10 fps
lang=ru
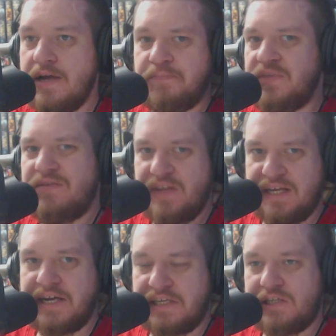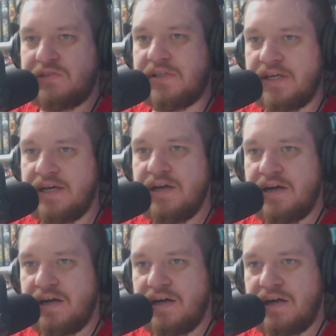не Великая Отечественная.
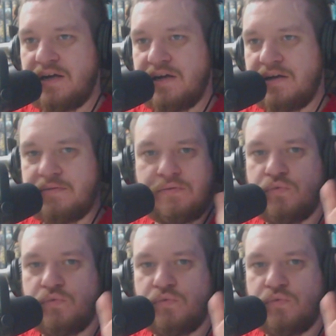А,